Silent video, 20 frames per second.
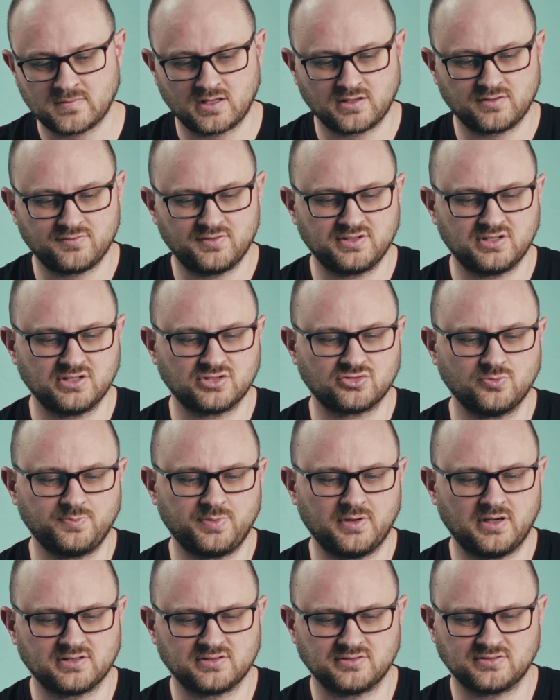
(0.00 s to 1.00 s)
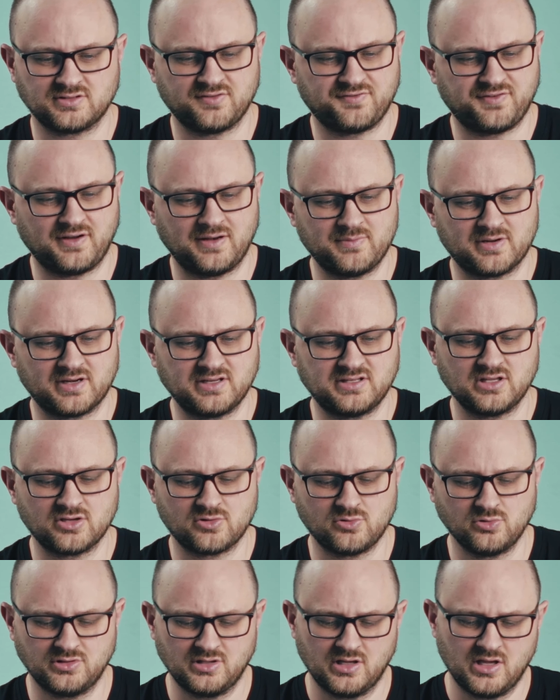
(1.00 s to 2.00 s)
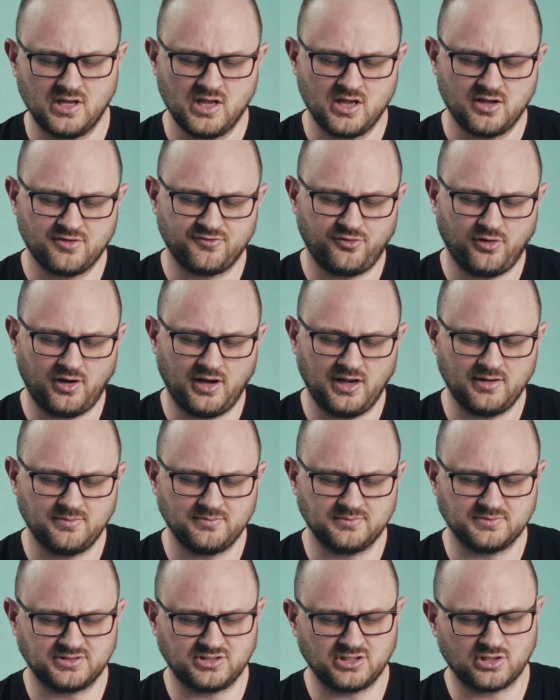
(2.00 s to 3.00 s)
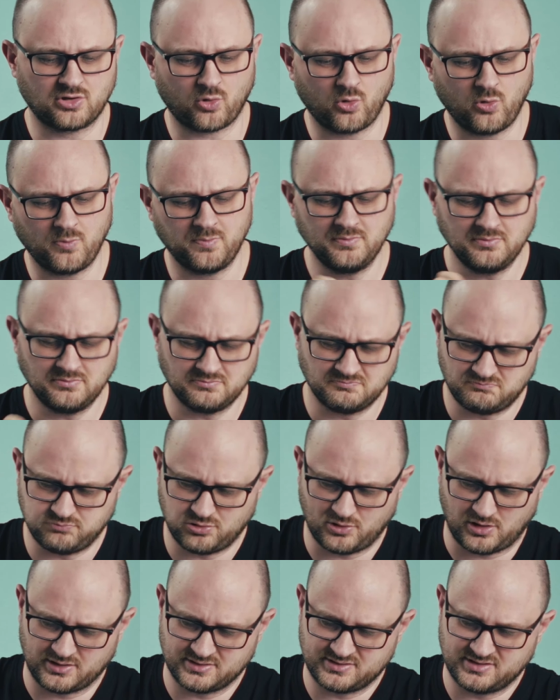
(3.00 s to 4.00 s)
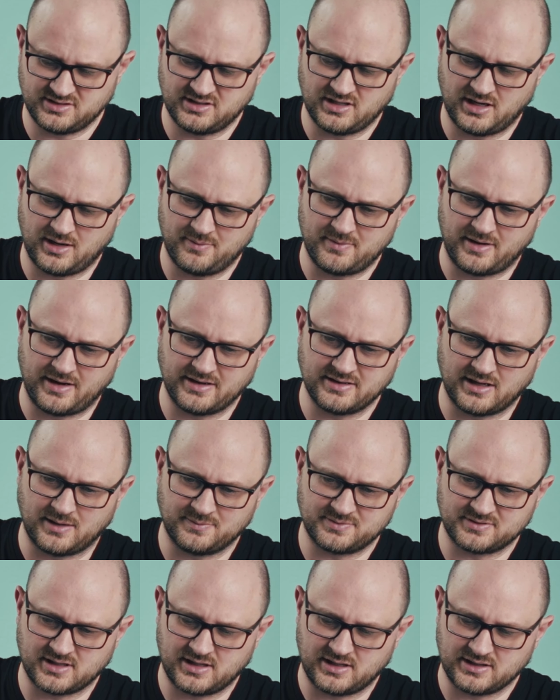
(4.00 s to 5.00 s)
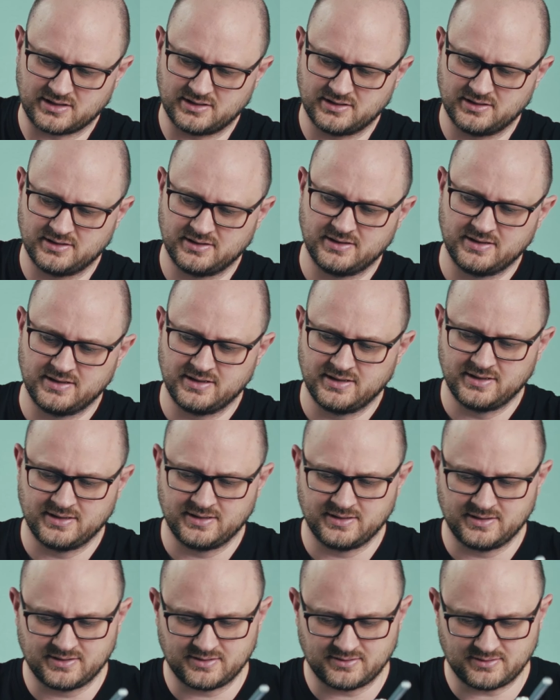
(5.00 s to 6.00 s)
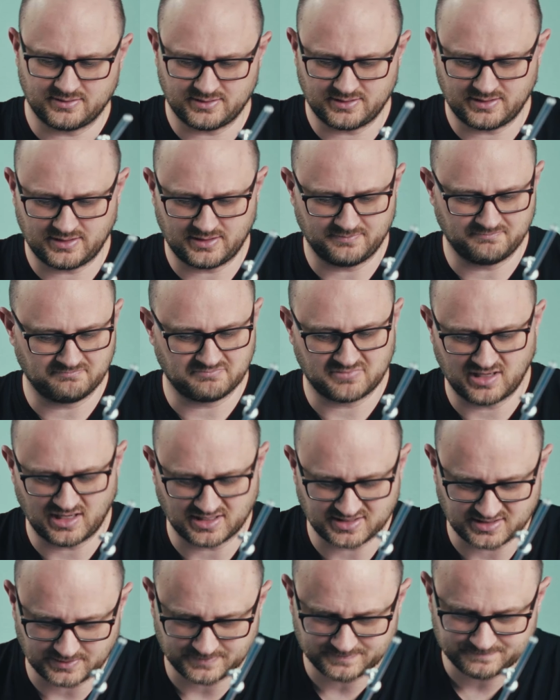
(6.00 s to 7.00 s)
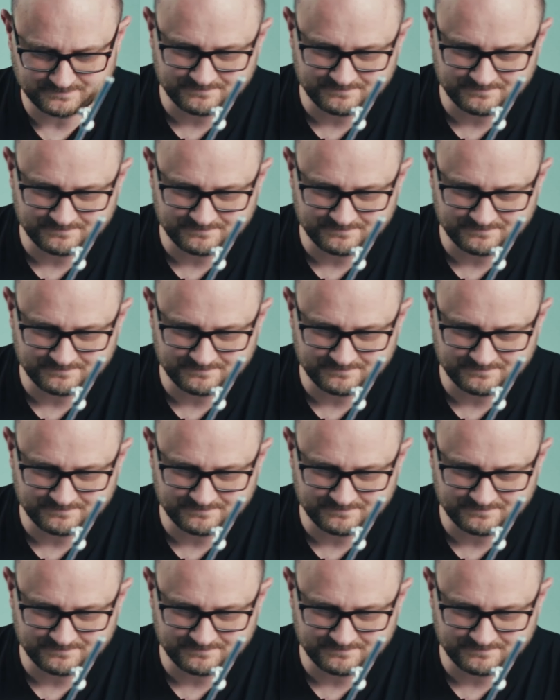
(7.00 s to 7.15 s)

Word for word: Ich finde die super, also die gefallen mir richtig gut. Vor allem die groben, boah, die haben einen Abtrag. Ähm, klasse.